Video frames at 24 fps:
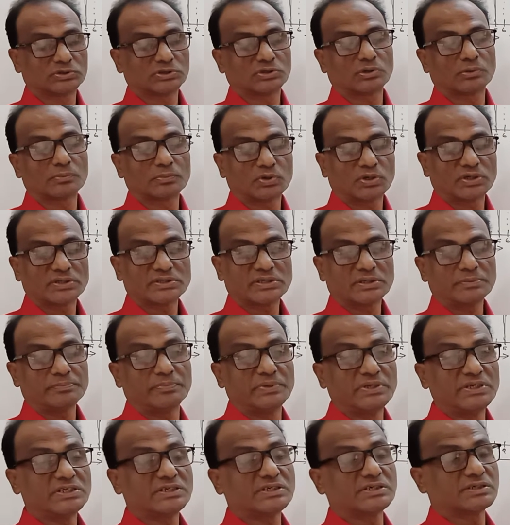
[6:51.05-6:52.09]
অতিক্রম করেছে
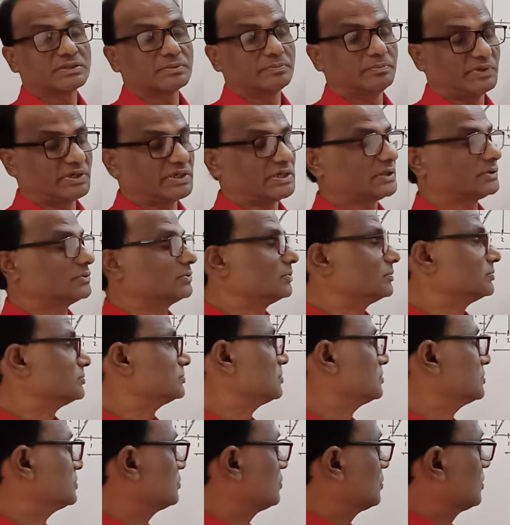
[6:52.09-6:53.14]
২০ মিটার দূরত্ব
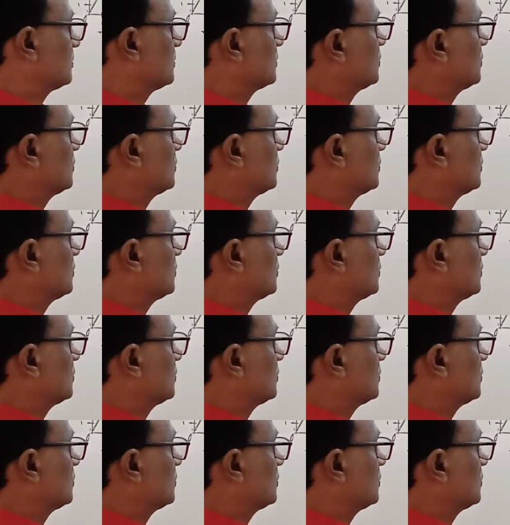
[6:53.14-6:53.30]
অতিক্রম